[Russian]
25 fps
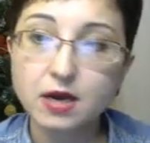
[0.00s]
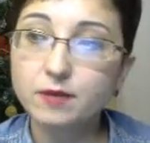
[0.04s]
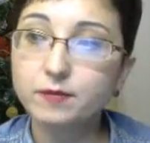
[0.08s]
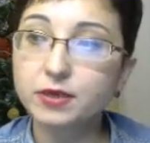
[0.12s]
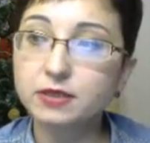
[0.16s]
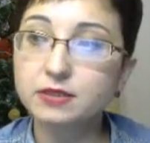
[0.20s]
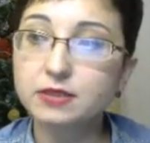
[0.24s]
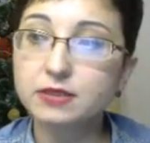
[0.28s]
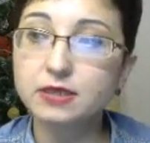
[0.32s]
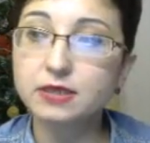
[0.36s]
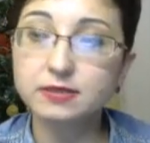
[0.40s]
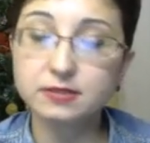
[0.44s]

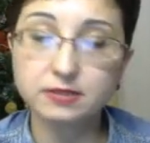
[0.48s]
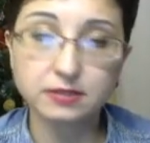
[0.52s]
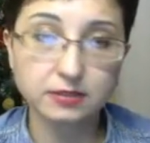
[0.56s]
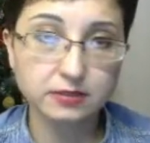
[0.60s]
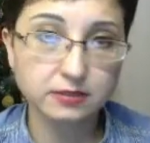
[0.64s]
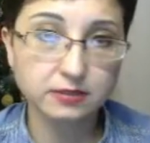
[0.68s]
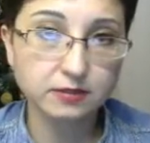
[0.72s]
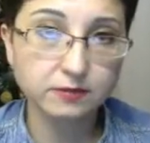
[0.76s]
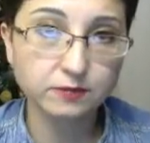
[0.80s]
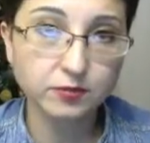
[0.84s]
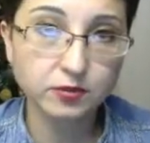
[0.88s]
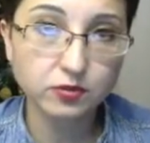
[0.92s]
Продали
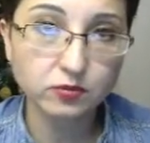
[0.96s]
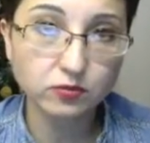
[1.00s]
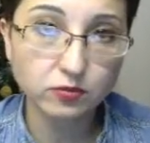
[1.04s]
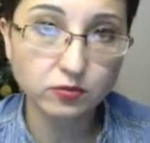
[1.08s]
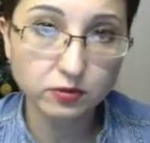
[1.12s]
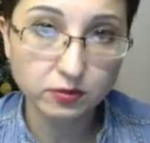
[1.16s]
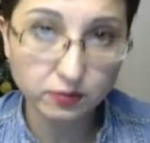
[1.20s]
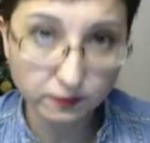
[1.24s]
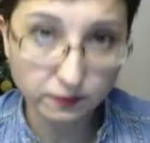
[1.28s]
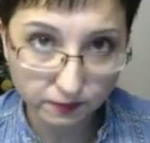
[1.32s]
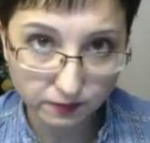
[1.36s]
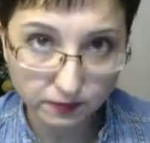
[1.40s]
10
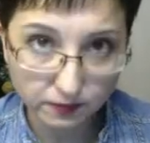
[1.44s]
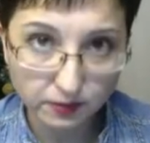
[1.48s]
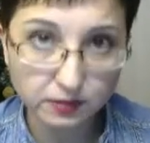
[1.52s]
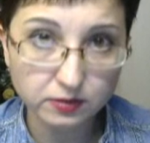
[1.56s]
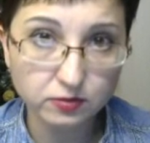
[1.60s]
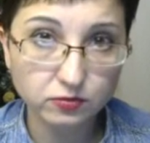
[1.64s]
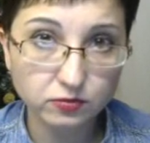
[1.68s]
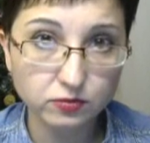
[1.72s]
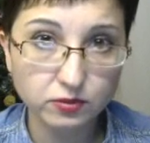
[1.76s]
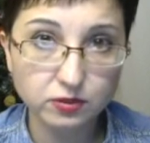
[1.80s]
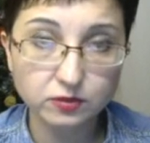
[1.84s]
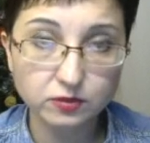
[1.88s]
биткоинов,
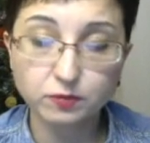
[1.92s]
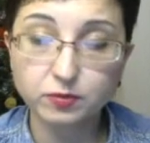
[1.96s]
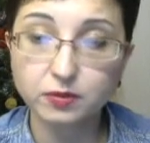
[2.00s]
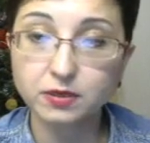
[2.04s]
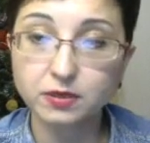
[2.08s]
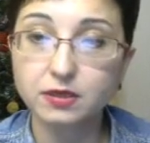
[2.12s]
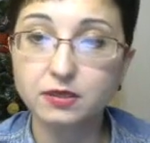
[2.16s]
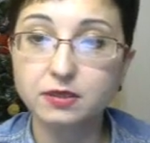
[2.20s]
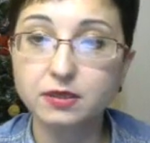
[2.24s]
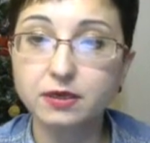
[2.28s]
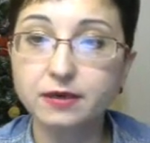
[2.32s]
они у них были,